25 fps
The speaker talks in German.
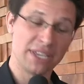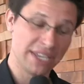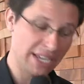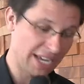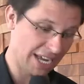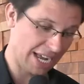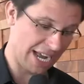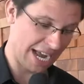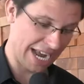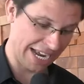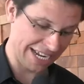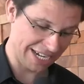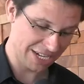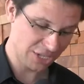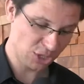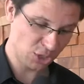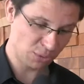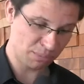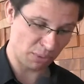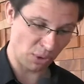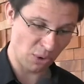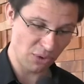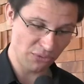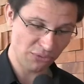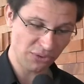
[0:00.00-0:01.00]
ja, ein
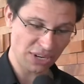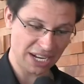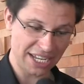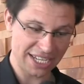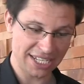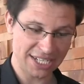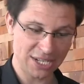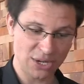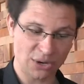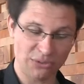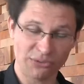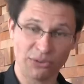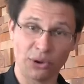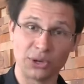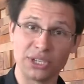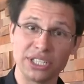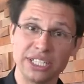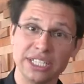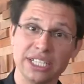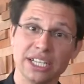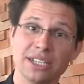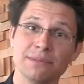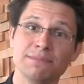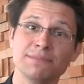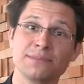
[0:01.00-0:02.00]
Spruch vielleicht noch von
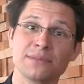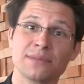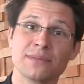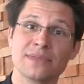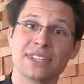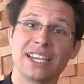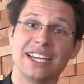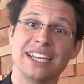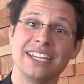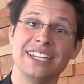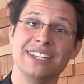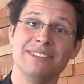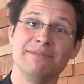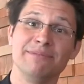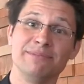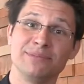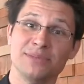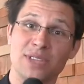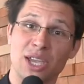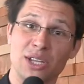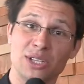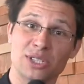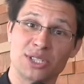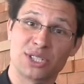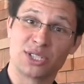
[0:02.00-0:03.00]
ihr ähm,
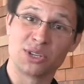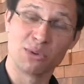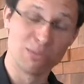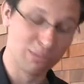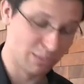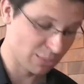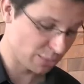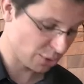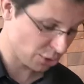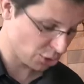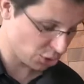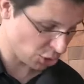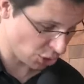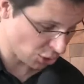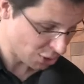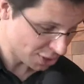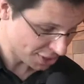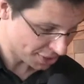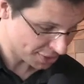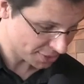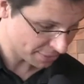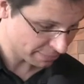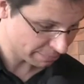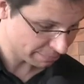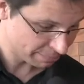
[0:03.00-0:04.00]
zum
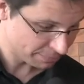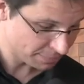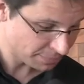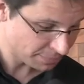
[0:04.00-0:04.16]
Schluss.